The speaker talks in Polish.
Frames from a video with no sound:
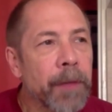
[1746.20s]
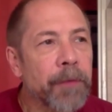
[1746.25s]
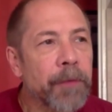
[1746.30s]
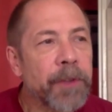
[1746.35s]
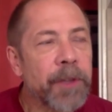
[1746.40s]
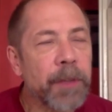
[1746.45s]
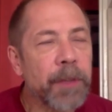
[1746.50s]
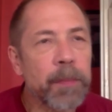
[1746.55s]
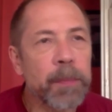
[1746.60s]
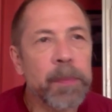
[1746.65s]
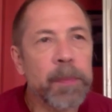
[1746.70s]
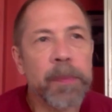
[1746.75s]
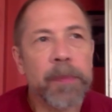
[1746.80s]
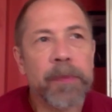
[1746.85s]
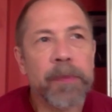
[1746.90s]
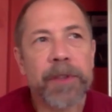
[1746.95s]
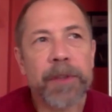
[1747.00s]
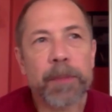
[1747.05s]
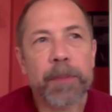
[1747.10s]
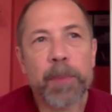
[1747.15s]
w tym,
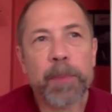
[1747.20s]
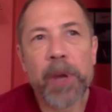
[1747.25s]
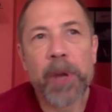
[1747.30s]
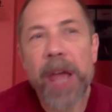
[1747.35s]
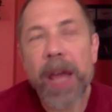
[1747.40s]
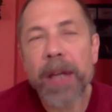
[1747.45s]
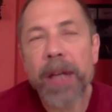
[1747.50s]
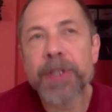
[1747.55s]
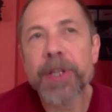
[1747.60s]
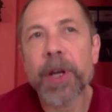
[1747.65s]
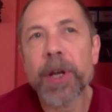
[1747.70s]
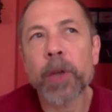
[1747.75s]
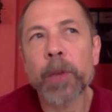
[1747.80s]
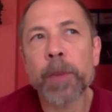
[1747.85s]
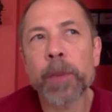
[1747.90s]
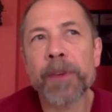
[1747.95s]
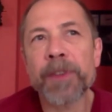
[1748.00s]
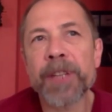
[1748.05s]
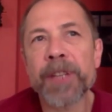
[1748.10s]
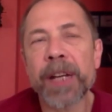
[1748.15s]
w tym projekcie
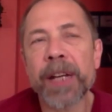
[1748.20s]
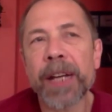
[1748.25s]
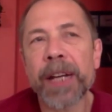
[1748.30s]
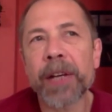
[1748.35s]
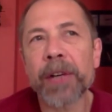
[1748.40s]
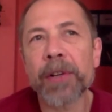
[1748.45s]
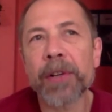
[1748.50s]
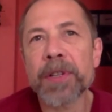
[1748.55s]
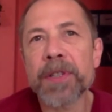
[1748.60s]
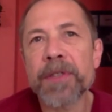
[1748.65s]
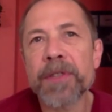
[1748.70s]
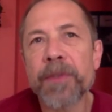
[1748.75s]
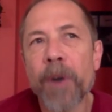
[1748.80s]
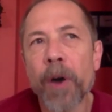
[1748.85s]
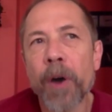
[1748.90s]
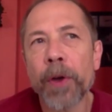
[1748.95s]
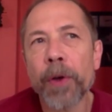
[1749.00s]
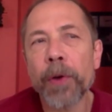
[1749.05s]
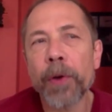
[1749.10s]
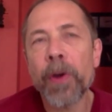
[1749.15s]
odpowiedzialnego
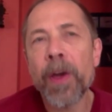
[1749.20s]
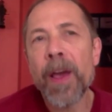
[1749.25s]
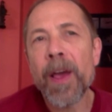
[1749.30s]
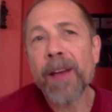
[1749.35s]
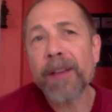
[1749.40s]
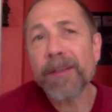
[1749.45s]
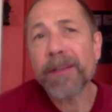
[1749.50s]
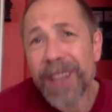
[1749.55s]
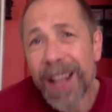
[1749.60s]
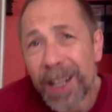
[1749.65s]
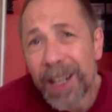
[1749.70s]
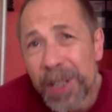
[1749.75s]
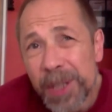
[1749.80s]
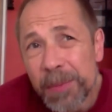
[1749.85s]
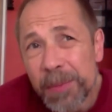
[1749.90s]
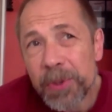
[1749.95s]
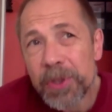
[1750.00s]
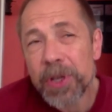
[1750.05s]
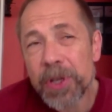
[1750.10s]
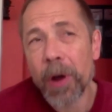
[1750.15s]
rozwoju w
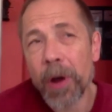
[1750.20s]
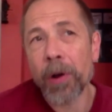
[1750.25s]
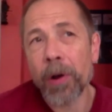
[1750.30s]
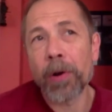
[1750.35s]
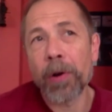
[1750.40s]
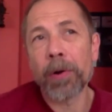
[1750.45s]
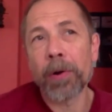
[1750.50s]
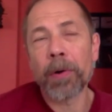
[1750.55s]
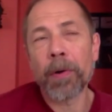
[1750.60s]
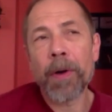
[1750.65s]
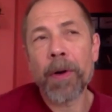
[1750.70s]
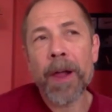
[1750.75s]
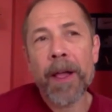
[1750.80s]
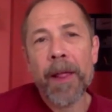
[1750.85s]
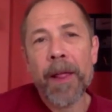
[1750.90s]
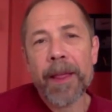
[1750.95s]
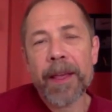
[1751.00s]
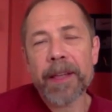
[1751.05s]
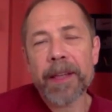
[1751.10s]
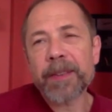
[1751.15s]
dalszym ciągu
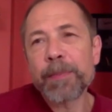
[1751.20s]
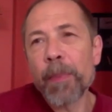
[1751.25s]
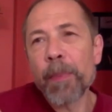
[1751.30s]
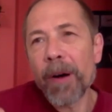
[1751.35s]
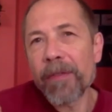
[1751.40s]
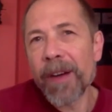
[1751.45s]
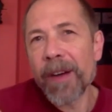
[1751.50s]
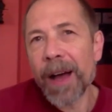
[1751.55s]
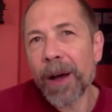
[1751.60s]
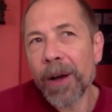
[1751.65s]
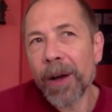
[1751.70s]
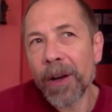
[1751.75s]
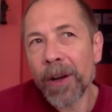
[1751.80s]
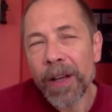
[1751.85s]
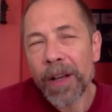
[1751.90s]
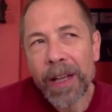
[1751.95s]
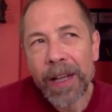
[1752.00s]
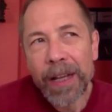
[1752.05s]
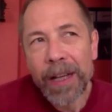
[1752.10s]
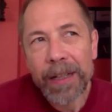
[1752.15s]
jest mowa
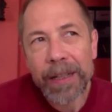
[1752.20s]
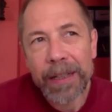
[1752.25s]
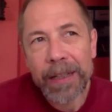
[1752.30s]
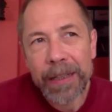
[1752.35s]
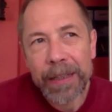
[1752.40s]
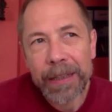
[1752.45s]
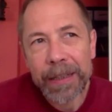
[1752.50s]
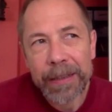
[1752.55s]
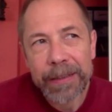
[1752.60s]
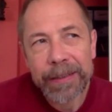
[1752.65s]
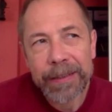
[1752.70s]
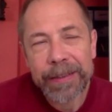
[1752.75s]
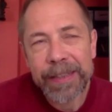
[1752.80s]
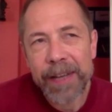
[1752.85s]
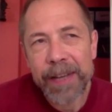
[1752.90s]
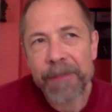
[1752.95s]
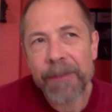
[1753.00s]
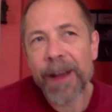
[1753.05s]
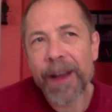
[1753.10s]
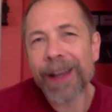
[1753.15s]
o e,
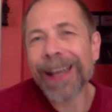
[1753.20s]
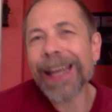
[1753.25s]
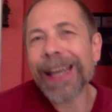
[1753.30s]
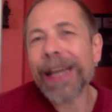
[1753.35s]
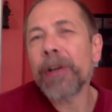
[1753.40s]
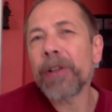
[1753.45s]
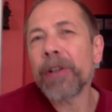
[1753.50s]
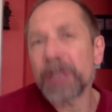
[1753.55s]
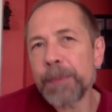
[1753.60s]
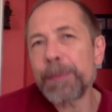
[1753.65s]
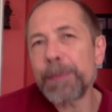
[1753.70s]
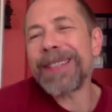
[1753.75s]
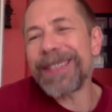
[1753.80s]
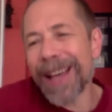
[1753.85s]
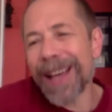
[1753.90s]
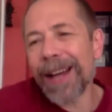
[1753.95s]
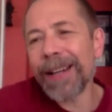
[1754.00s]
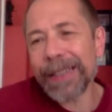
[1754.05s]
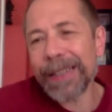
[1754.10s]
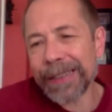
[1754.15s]
strefach,
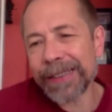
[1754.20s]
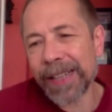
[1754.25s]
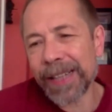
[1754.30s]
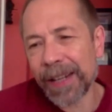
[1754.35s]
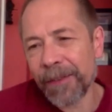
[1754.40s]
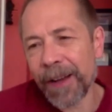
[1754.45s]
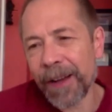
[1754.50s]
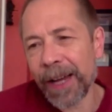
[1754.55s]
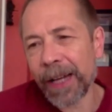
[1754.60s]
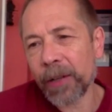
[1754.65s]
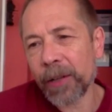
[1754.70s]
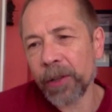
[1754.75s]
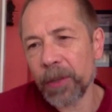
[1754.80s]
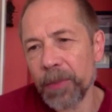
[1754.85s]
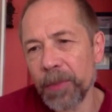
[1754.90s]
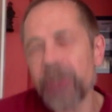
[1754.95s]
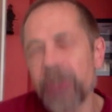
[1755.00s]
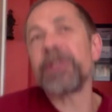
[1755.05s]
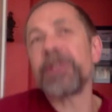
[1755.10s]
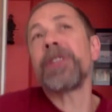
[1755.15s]
specjalnych strefach
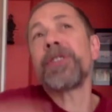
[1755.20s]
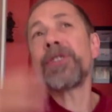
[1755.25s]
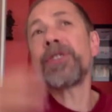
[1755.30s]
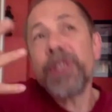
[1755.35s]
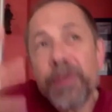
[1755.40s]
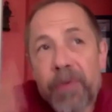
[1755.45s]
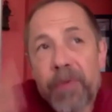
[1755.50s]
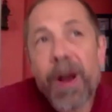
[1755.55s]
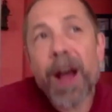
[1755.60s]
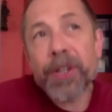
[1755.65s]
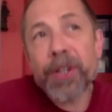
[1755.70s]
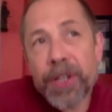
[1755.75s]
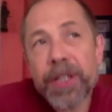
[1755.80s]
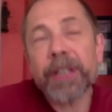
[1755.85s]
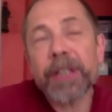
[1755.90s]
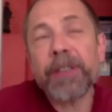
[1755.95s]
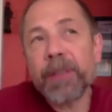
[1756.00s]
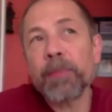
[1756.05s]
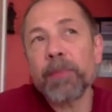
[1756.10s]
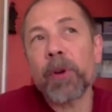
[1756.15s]
ekonomicznych, czyli
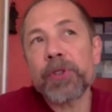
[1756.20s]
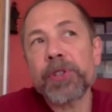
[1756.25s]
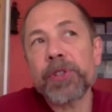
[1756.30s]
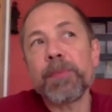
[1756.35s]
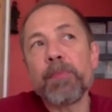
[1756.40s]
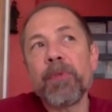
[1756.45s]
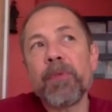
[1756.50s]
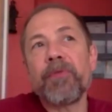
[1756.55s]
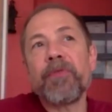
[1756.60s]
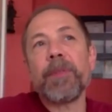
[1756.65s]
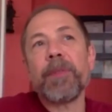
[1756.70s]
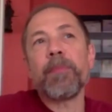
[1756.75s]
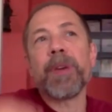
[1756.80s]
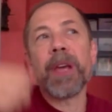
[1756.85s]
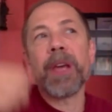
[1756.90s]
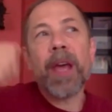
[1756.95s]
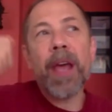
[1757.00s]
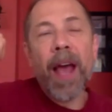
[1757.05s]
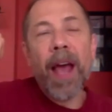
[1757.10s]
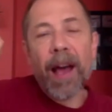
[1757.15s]
właśnie tym, o czym
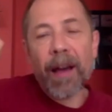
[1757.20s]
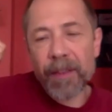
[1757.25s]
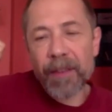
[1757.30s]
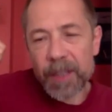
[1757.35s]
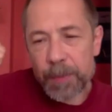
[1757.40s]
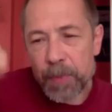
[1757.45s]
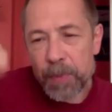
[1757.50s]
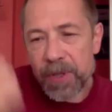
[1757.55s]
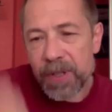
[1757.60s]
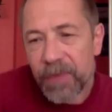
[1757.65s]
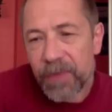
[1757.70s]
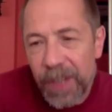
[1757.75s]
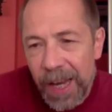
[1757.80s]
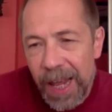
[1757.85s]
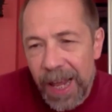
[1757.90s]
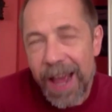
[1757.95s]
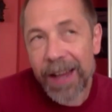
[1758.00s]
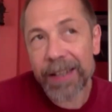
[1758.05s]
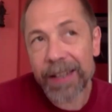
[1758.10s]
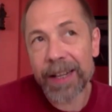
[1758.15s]
mówimy, a więc
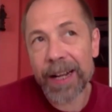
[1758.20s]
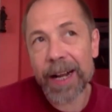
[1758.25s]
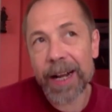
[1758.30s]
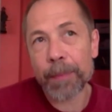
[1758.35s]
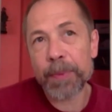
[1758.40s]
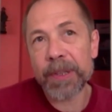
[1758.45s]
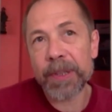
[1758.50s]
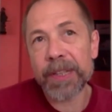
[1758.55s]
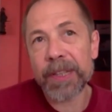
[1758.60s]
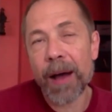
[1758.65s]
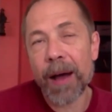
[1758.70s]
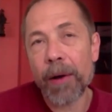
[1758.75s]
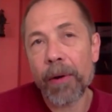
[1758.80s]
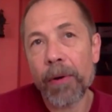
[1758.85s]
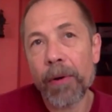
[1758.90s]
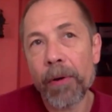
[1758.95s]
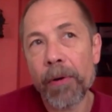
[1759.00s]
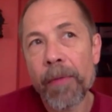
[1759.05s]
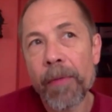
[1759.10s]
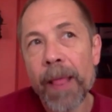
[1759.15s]
przywilejach dla
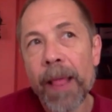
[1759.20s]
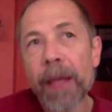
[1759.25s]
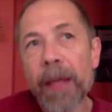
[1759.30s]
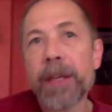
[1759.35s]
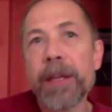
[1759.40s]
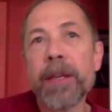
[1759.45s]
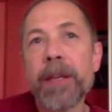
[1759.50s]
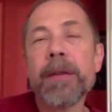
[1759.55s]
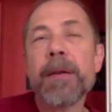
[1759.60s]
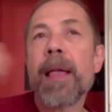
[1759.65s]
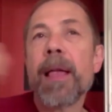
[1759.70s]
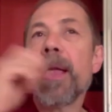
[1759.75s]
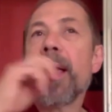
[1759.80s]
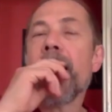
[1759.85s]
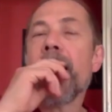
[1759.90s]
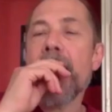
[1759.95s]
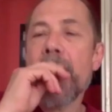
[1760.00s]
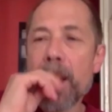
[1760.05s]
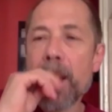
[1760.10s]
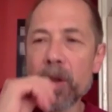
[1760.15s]
kapitału i
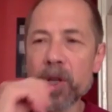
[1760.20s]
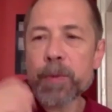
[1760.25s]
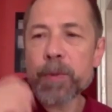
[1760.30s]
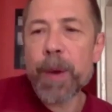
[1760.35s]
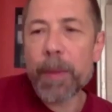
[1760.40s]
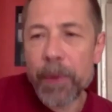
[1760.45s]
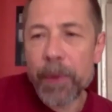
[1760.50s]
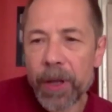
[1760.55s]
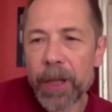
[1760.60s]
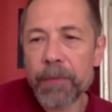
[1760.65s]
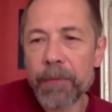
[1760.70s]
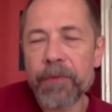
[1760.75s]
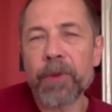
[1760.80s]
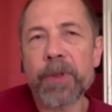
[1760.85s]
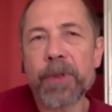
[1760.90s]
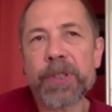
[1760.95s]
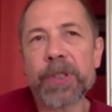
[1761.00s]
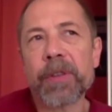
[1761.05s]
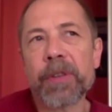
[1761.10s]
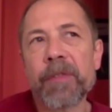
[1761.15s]
osłabionym
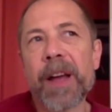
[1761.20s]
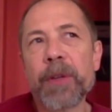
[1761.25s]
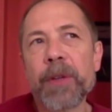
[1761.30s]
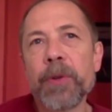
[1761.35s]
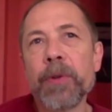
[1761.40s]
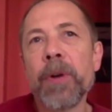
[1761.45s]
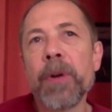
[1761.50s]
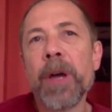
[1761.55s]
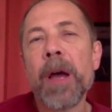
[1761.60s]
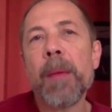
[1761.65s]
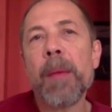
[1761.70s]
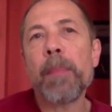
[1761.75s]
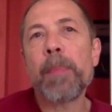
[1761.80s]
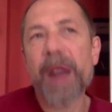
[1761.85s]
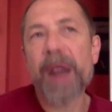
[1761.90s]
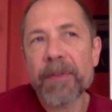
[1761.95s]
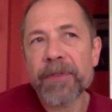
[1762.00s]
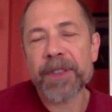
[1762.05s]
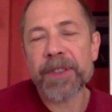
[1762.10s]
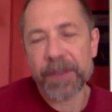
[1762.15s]
funkcjonowaniu
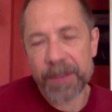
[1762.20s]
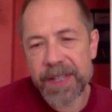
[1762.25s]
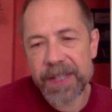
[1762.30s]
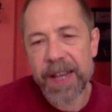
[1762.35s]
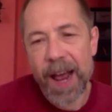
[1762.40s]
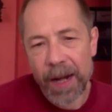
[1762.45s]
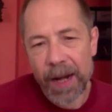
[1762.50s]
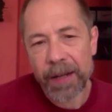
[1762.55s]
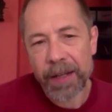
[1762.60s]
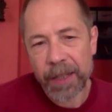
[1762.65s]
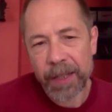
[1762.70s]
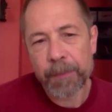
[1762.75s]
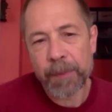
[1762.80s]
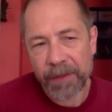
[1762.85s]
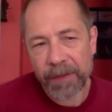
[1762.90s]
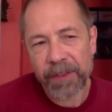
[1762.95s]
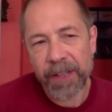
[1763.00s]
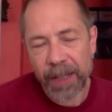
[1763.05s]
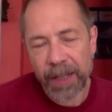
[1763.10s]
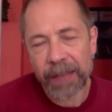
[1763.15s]
praw socjalnych,
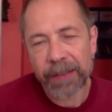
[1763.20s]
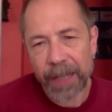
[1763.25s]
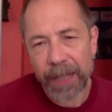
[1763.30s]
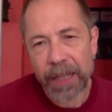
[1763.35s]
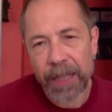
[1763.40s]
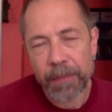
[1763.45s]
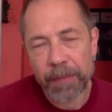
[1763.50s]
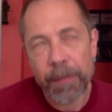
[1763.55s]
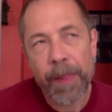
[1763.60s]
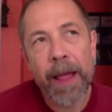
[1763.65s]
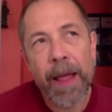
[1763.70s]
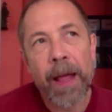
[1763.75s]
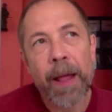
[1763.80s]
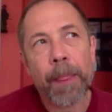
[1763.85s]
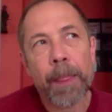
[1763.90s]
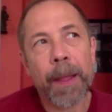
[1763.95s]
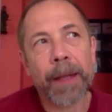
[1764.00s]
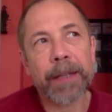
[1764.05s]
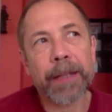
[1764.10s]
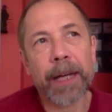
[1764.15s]
prawda, na takim,
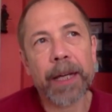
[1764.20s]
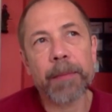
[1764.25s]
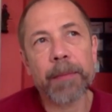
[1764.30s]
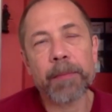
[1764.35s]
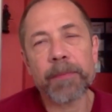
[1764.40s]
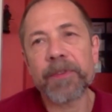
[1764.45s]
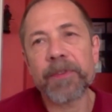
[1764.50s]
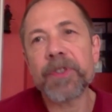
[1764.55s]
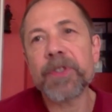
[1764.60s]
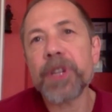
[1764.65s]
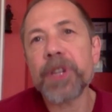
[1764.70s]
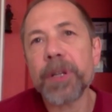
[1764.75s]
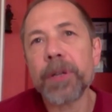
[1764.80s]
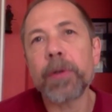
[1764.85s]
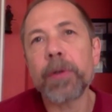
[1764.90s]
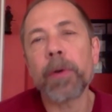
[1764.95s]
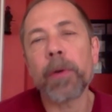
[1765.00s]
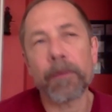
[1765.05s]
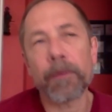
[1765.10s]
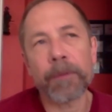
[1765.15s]
na mhm. takim
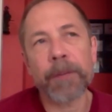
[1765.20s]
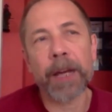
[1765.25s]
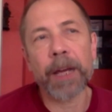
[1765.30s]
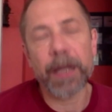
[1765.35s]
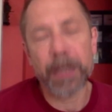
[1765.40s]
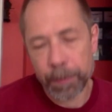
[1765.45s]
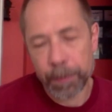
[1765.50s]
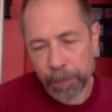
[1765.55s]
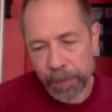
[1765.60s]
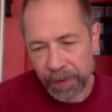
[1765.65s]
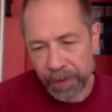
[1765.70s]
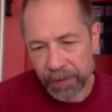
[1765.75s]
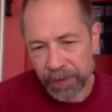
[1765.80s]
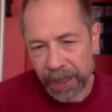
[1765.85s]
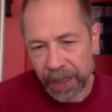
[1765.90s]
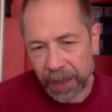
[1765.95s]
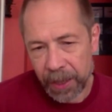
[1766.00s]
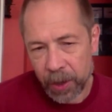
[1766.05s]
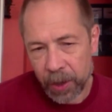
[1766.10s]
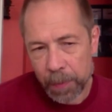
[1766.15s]
wycinku, w takich, w
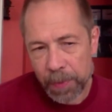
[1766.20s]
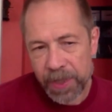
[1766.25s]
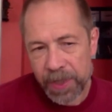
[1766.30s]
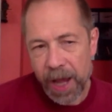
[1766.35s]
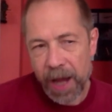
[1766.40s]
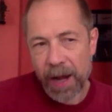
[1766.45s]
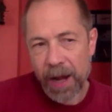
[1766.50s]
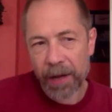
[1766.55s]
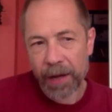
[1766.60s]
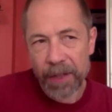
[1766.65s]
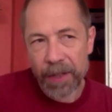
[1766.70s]
takich obszarach.